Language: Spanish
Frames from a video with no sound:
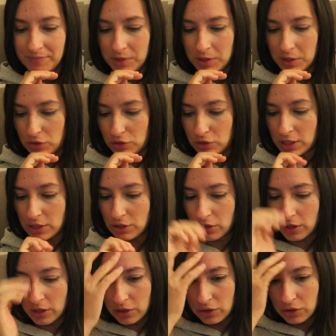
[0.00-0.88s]
Se nos ha
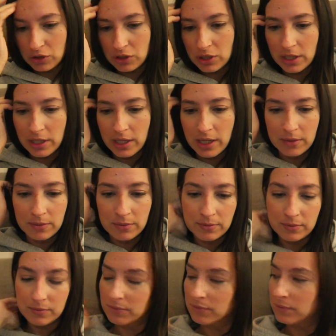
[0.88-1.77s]
hecho de noche ya.
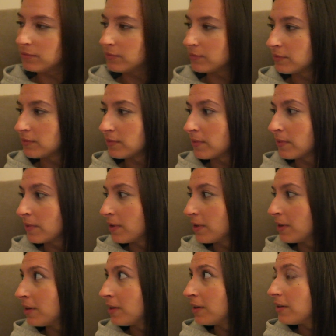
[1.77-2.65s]

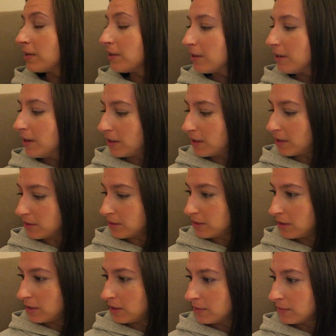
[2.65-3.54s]
¿Noche?
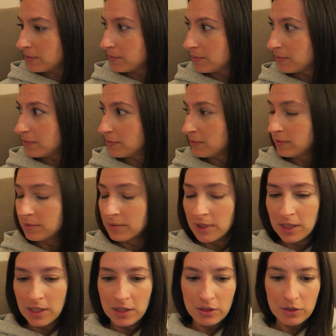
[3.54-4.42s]
sí? Sí.
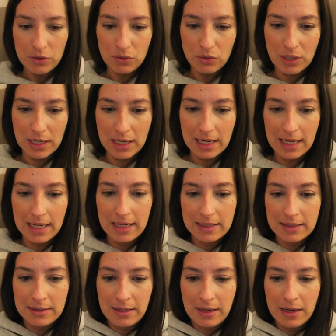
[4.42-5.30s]
¿Tú quieres
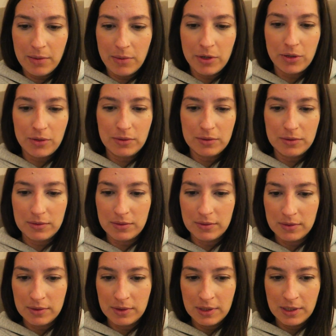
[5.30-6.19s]
leer este libro?
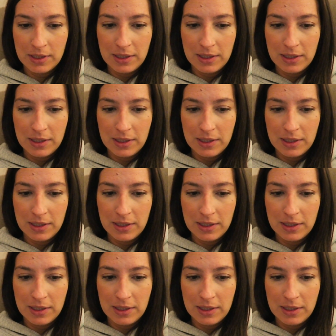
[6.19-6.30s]
Sí.